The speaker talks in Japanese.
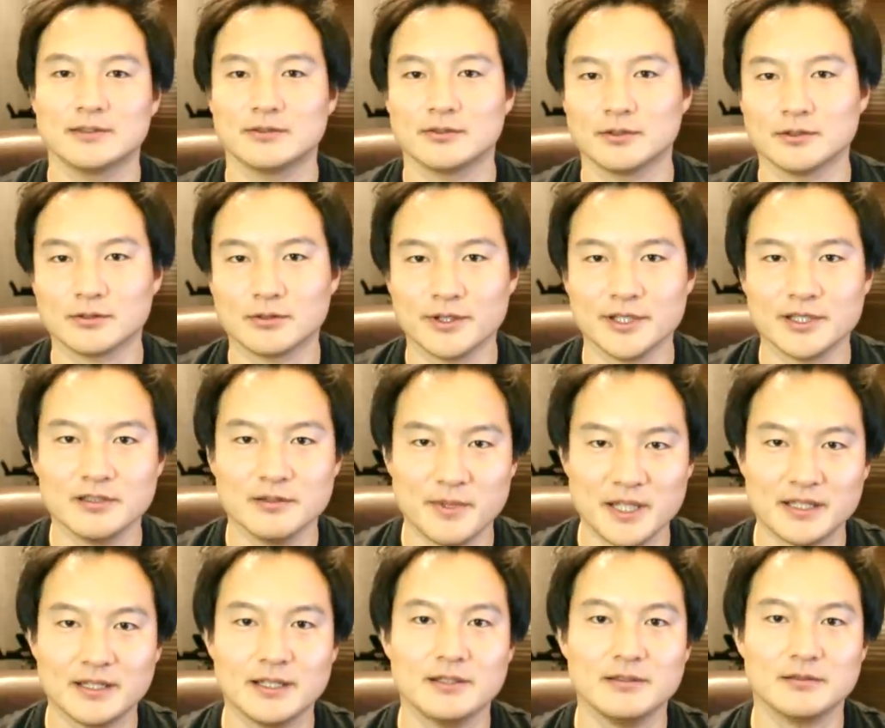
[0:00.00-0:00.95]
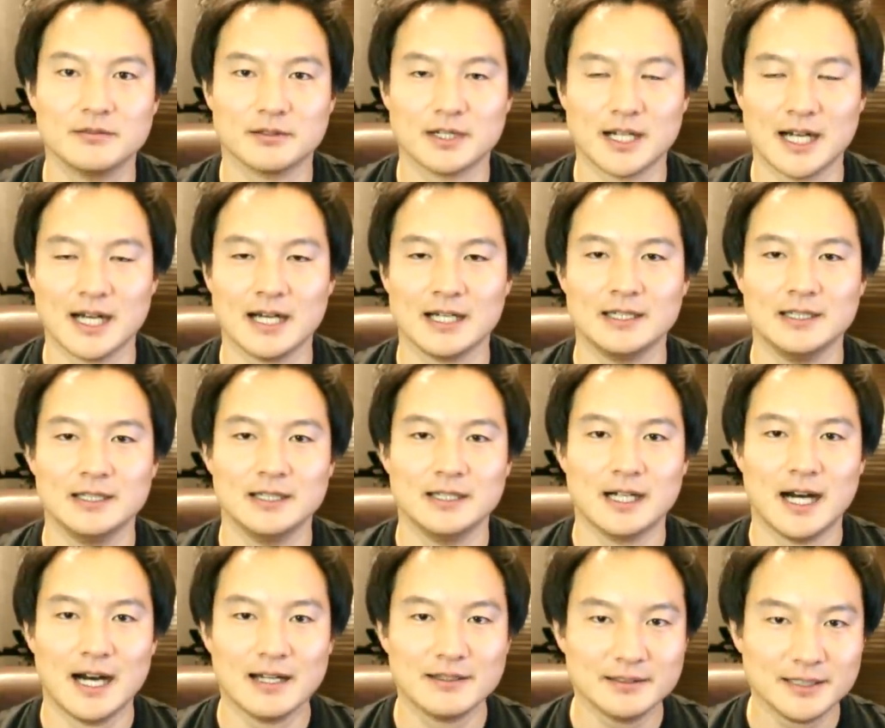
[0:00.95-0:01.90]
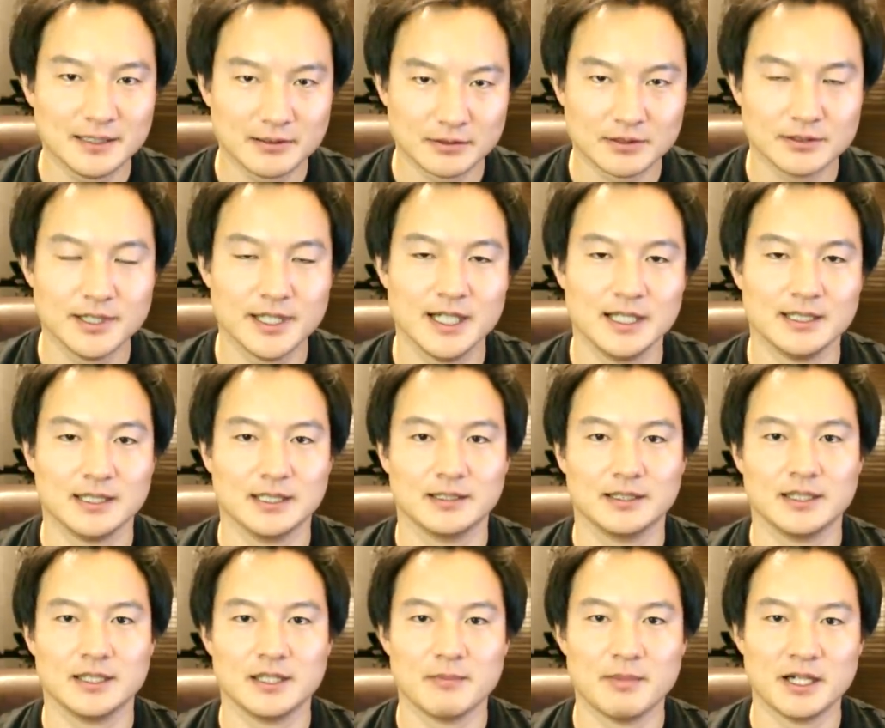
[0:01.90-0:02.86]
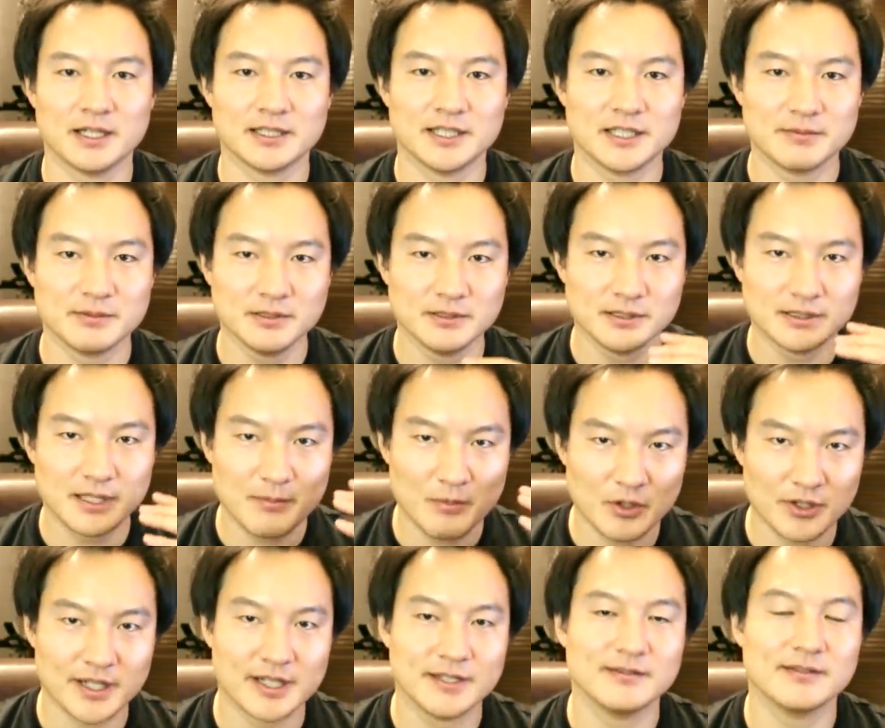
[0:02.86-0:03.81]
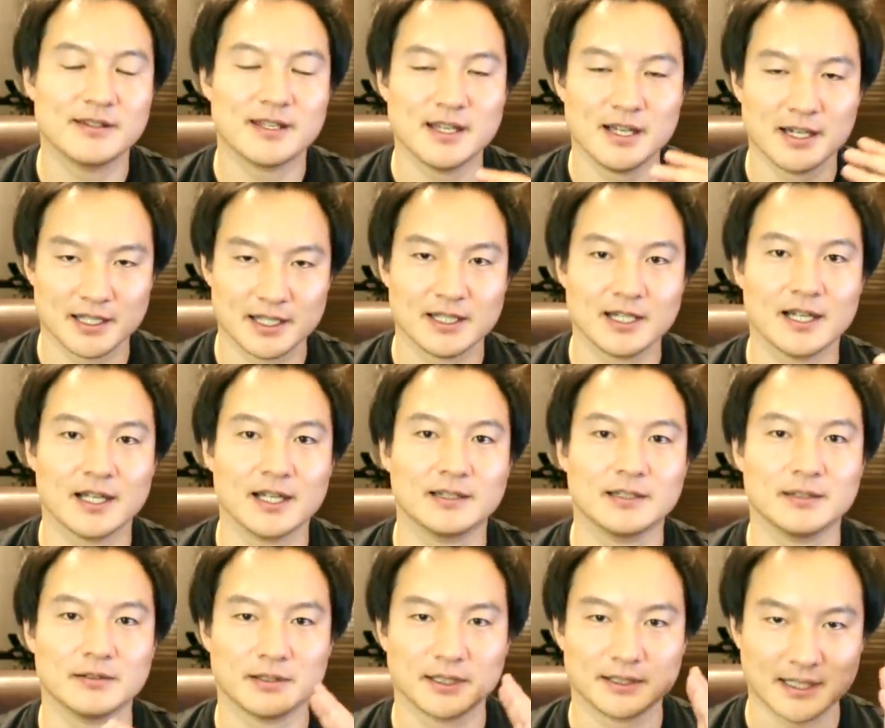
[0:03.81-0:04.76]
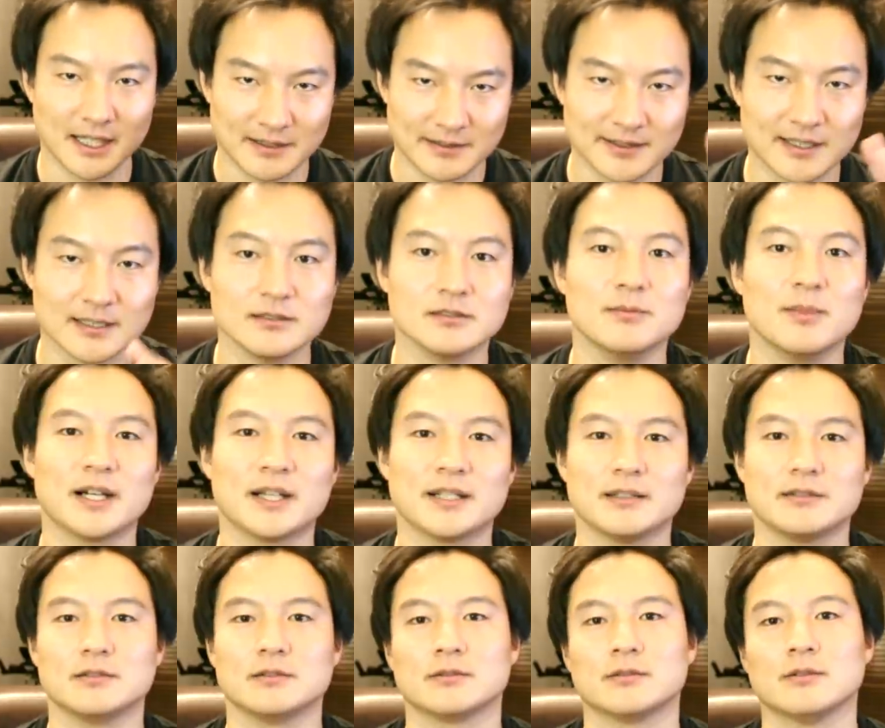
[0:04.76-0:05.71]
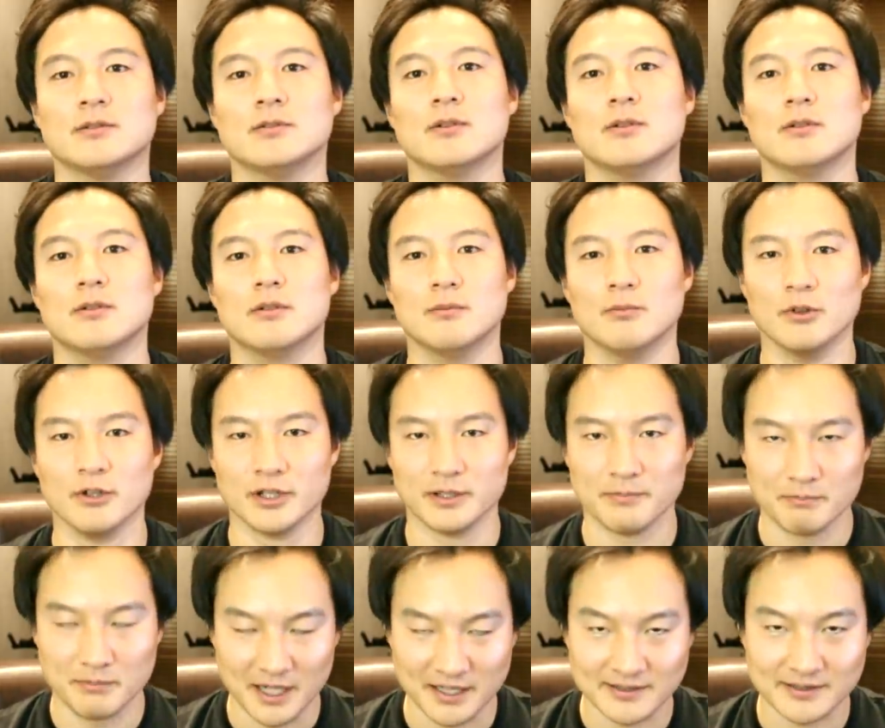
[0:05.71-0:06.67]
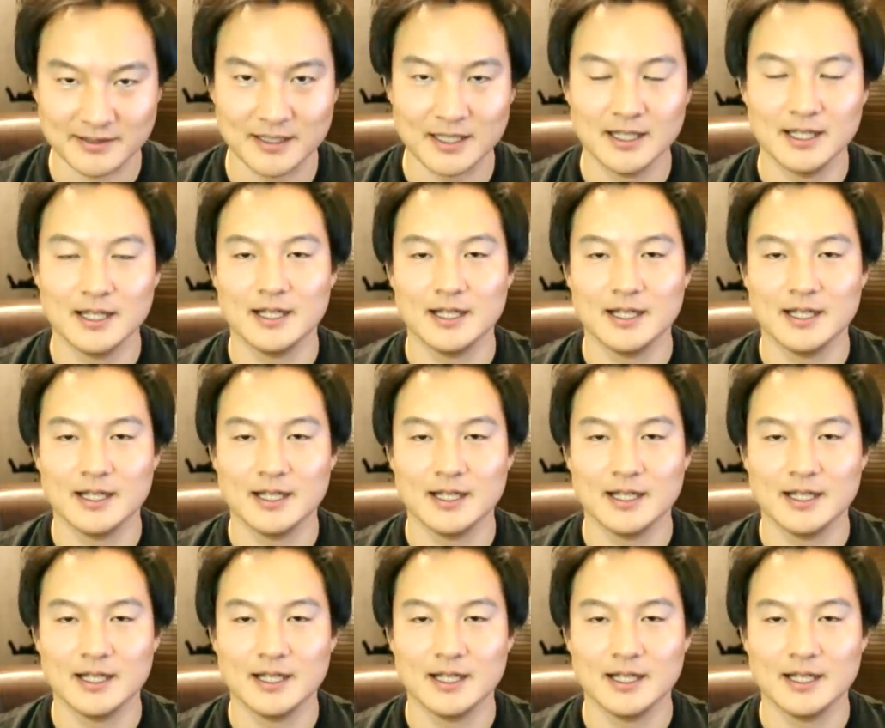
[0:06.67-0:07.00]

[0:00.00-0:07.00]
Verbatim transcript: その取り組みっていうのがある程度クリアになっていけば自分でも気づきやきっかけっていうのがたくさん生まれてくると思います